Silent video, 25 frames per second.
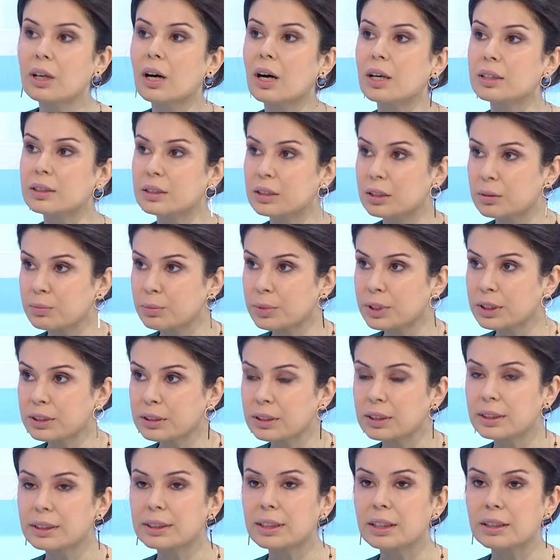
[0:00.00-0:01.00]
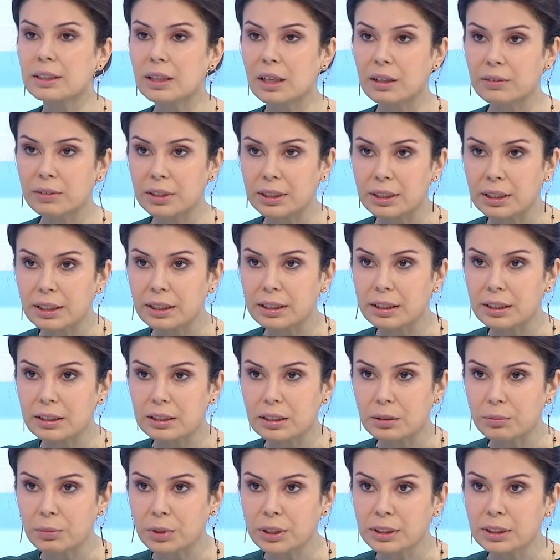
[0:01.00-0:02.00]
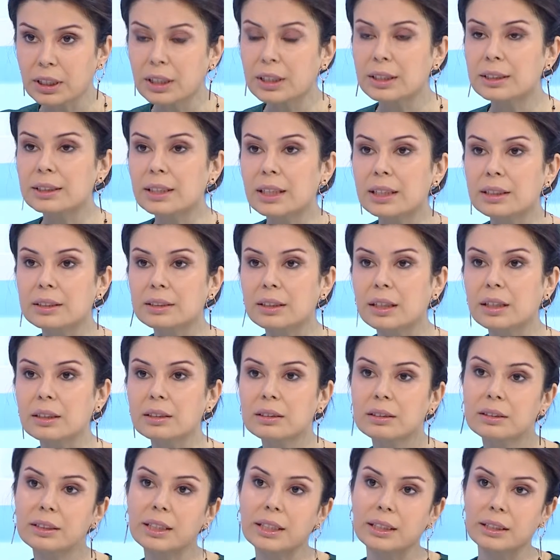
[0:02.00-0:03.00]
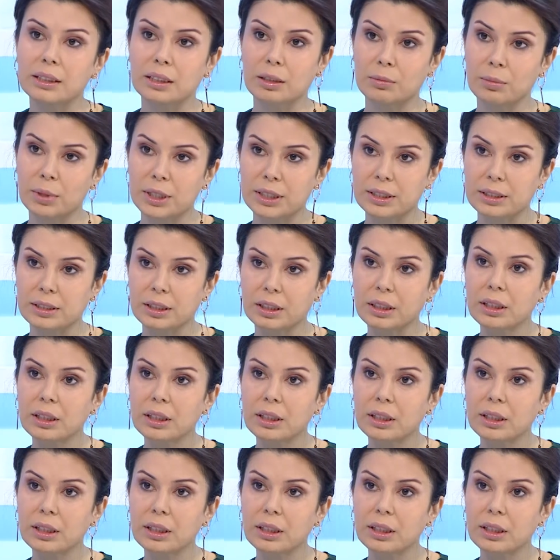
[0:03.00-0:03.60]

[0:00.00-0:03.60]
Astigmat tedavi edildiği zaman tekrar yenilemez.